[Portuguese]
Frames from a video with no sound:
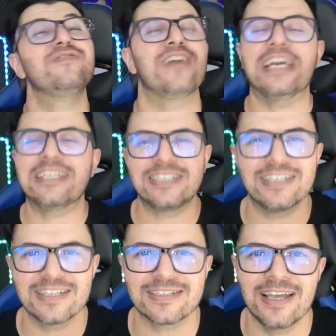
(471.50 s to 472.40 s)

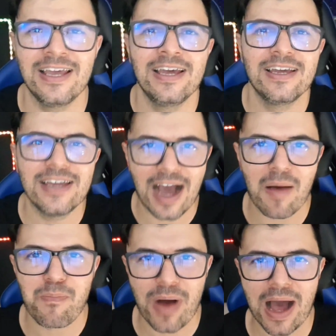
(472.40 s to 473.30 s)
divertidas. E
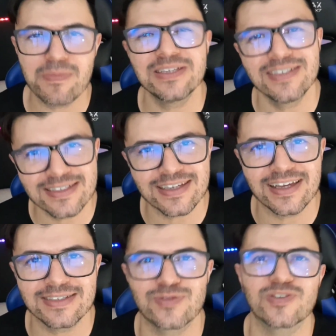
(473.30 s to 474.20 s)
rapá, me diz
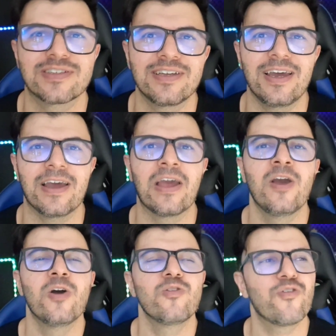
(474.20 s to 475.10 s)
aí se você
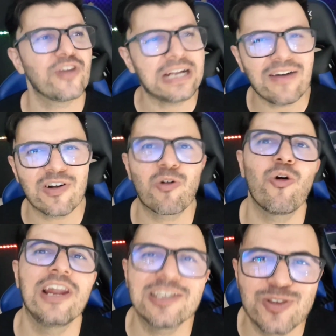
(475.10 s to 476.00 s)
não ficava
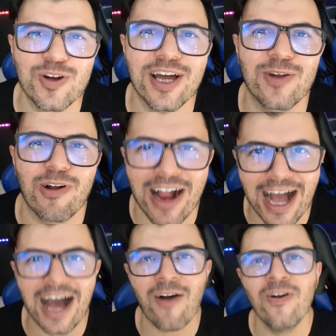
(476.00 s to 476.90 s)
colecionando o
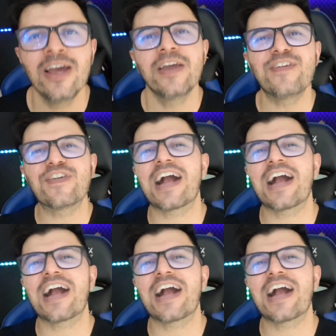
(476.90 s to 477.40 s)
carro e